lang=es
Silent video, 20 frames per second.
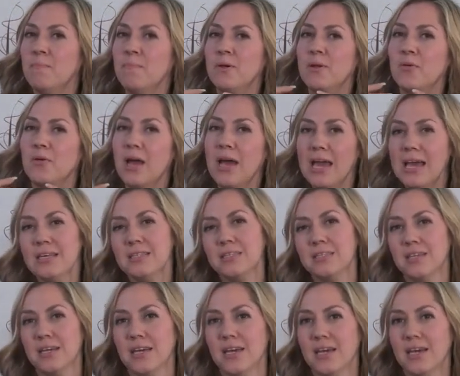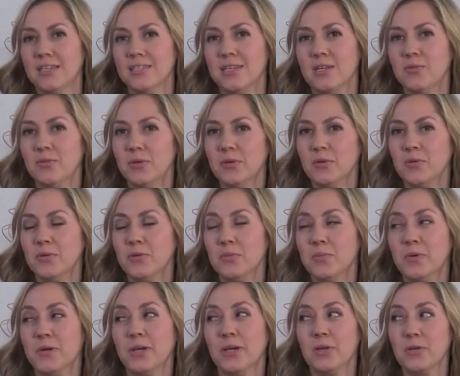pero este es el único
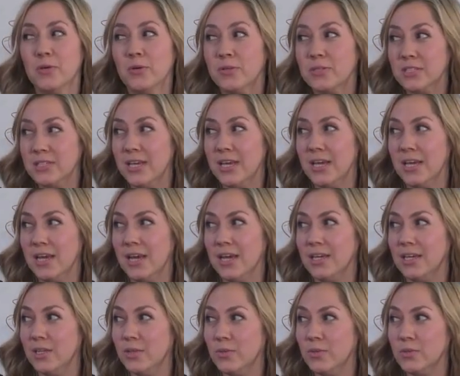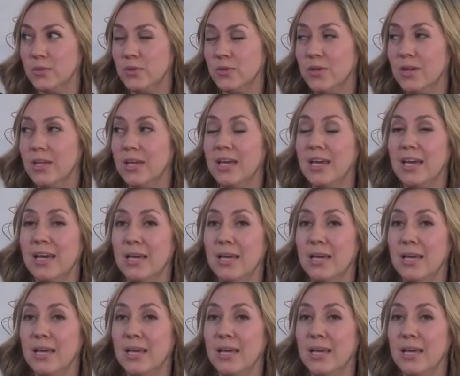grupo que yo sé aquí en Tucson